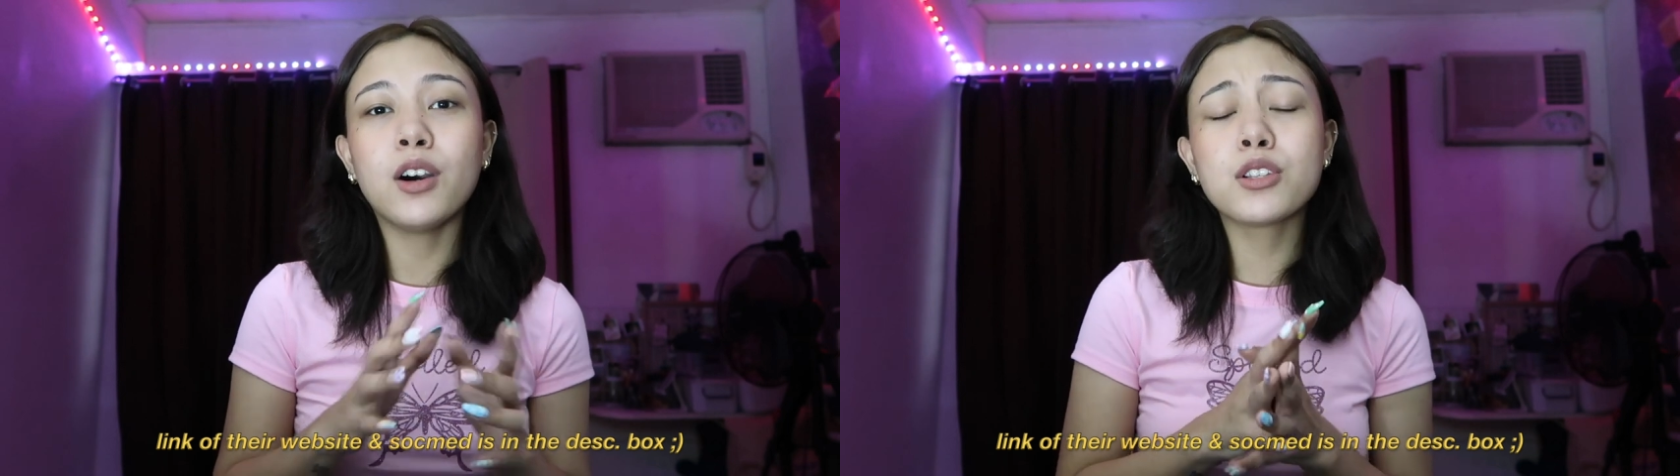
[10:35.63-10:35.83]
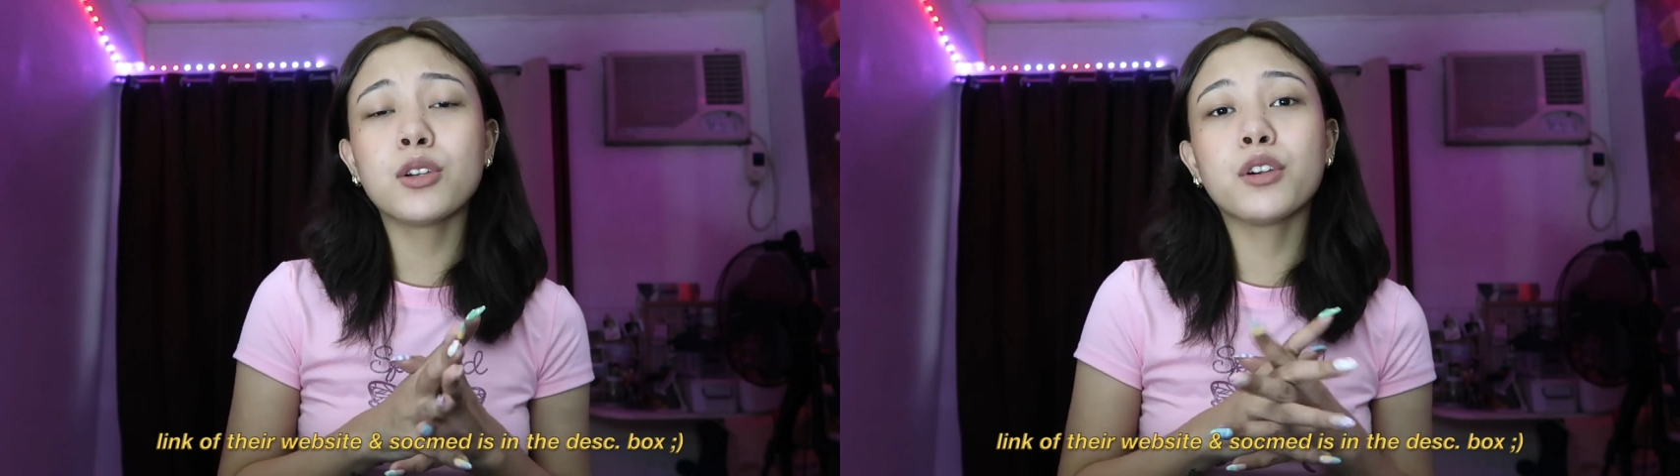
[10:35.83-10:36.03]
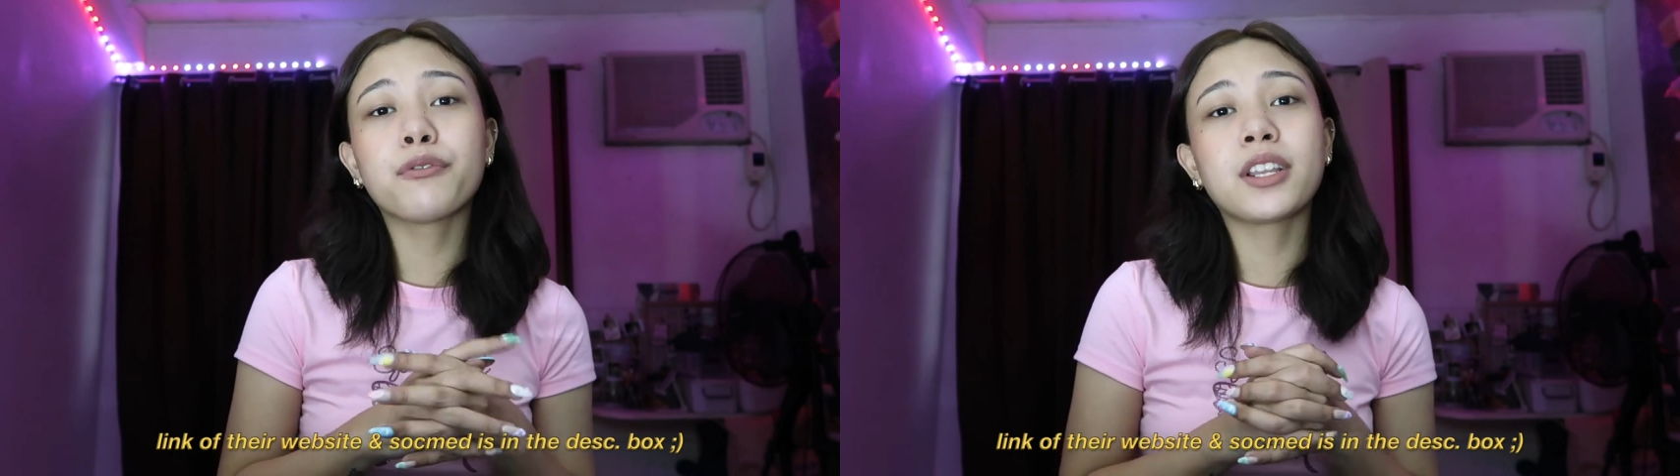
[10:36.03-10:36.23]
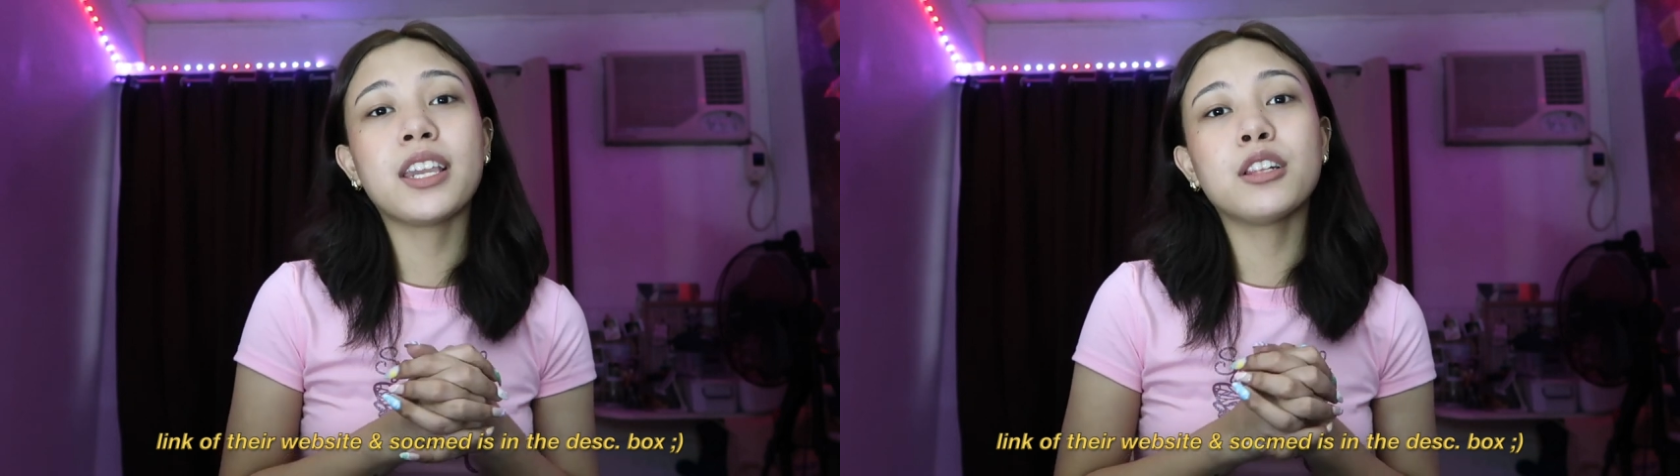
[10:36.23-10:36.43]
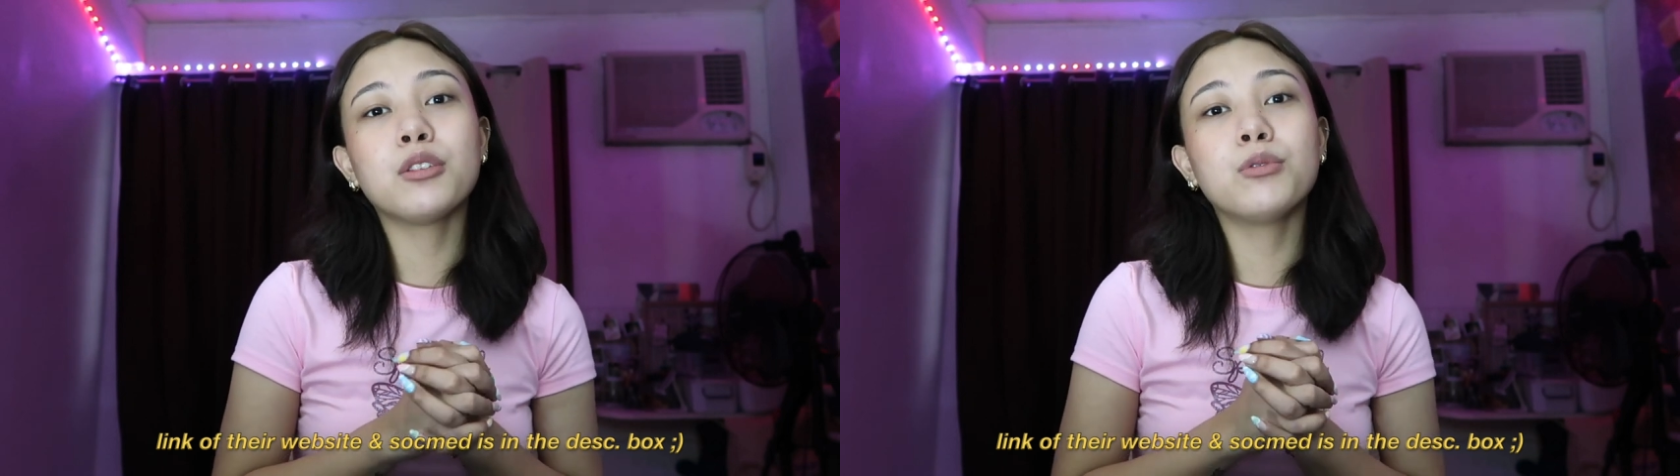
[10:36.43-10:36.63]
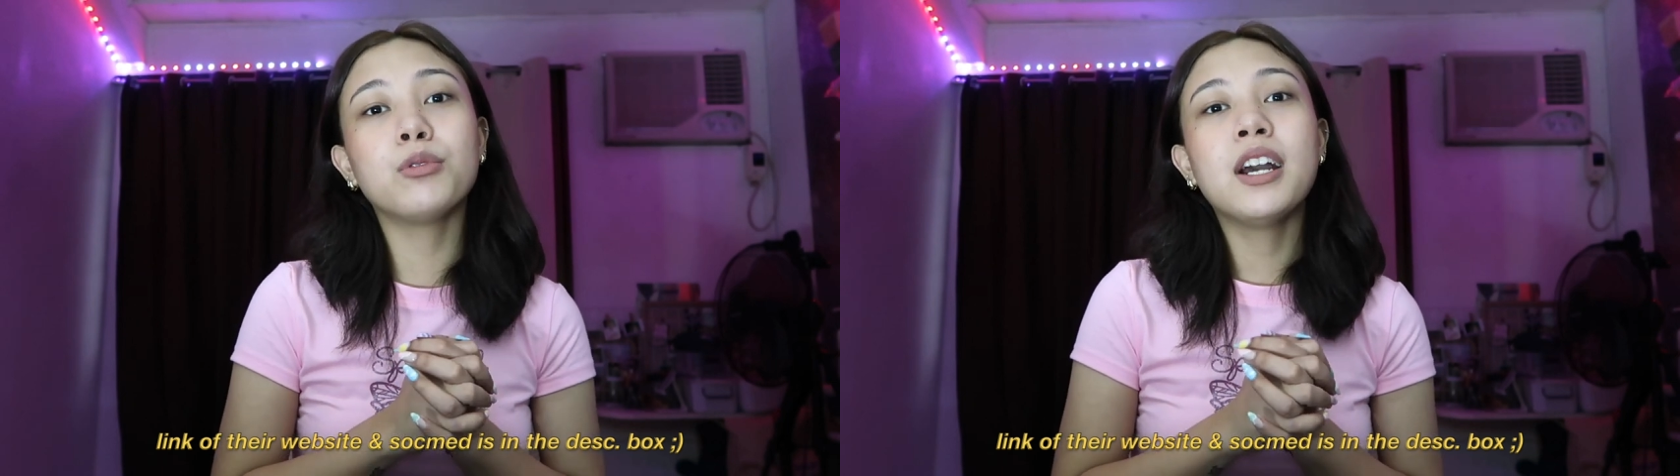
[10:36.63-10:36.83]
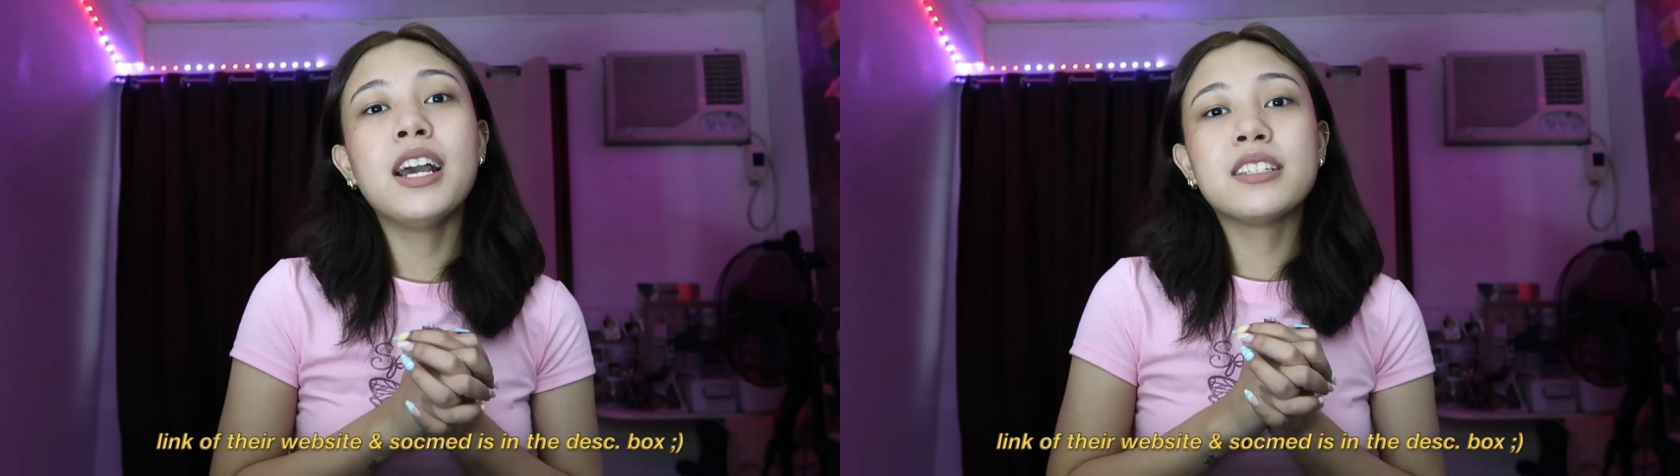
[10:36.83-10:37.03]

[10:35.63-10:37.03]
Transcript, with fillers: Also, don't forget to